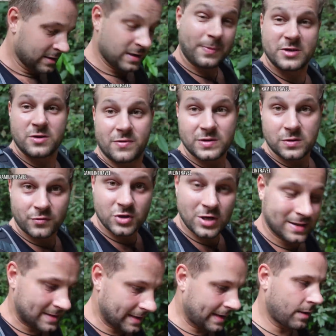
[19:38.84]
Zapraszam Was również
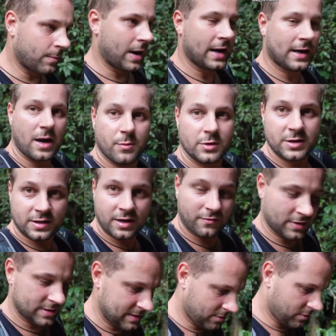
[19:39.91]
na Instagrama. Kamelin
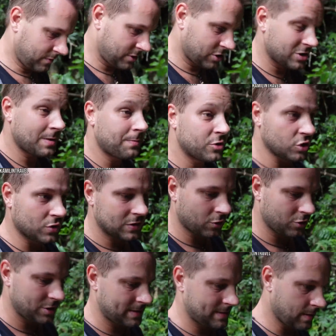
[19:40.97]
Travel, z niego dowiecie się na bieżąco,
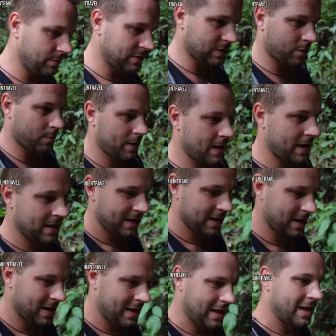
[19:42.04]
gdzie jestem i co robię.
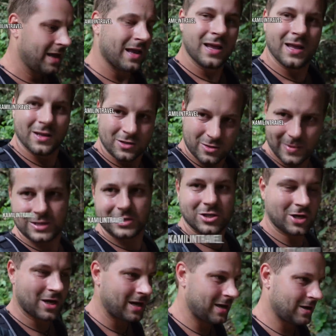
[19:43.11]
Trzymajcie
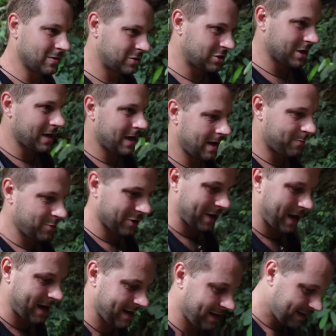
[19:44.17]
się, do usłyszenia,
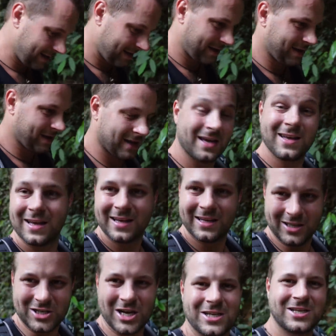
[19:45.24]
piona
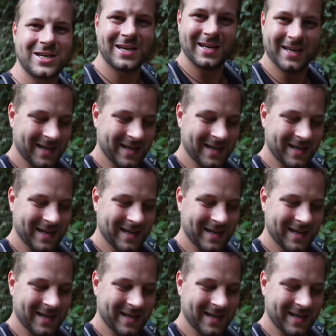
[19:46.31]
i cześć.